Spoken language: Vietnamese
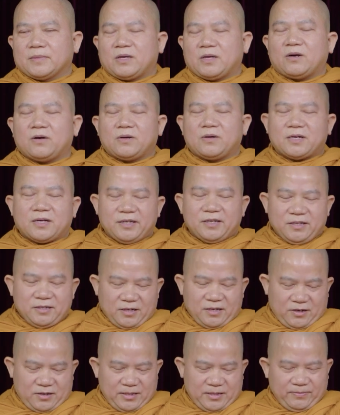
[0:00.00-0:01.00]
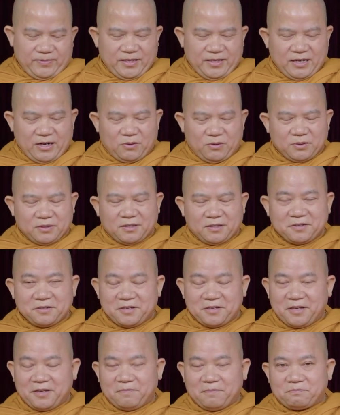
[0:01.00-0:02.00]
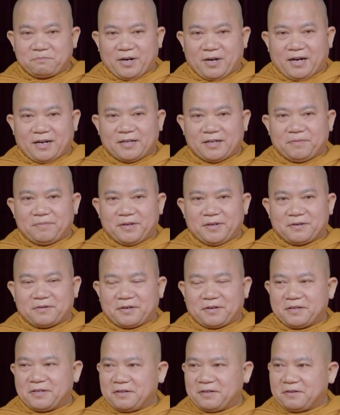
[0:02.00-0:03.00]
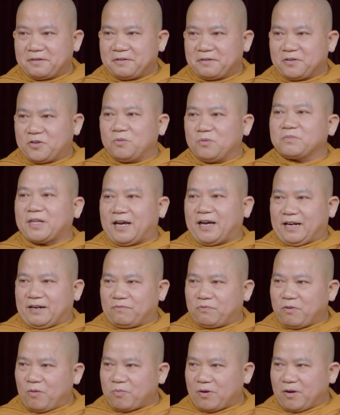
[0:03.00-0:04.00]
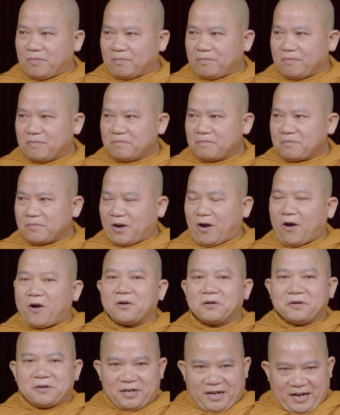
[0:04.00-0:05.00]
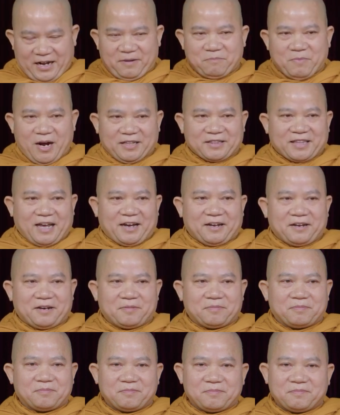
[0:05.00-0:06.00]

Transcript: có khi nào quý vị ngồi tư duy mà quý vị nói chúng ta hạnh phúc không có được hai bàn tay không